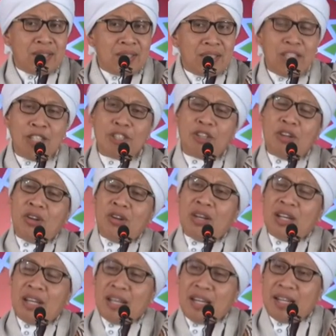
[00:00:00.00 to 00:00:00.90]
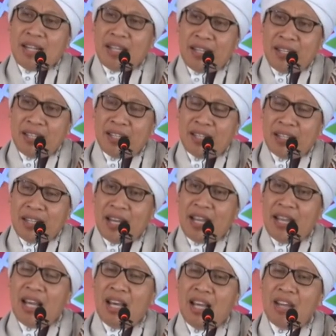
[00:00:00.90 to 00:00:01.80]
jadi tolonglah
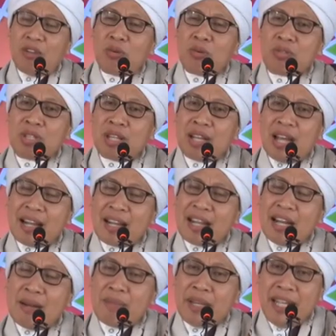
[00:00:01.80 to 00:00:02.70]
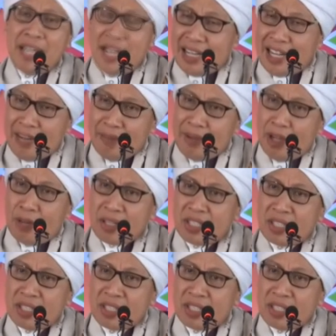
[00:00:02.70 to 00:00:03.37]
hal-hal urusan agama ini agama loh